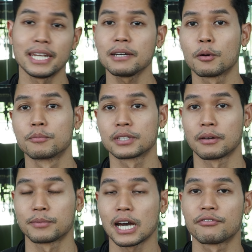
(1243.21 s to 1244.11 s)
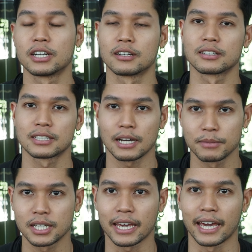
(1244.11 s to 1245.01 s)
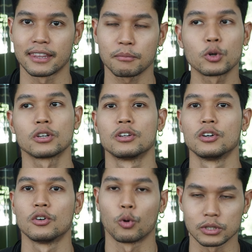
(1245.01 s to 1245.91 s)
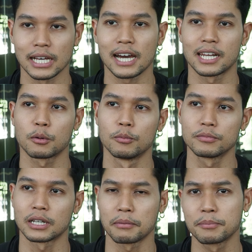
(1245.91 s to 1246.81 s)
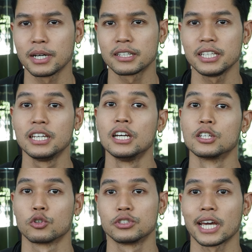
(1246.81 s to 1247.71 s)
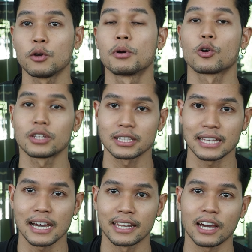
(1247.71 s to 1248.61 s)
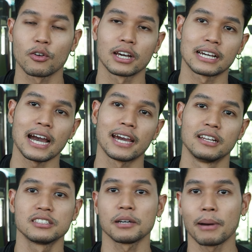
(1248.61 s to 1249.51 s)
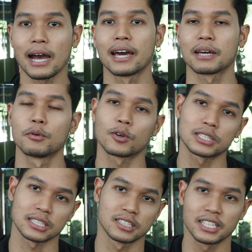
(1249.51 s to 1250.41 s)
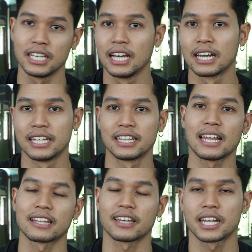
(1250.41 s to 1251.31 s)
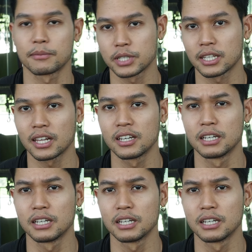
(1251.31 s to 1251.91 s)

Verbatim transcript: มาณนี้ผมสำหรับท่าฝึกกล้ามเนื้อแขนทั้งหมด6ท่านะผมสำหรับเพื่อนๆที่สนใจอุปกรณ์ต่างๆในการออกกำลังกายหรือเสื้อผ้านะผมก็สั่งซื้อที่ลิงก์ด้านล่างใต้ดีคริปชั่นได้เล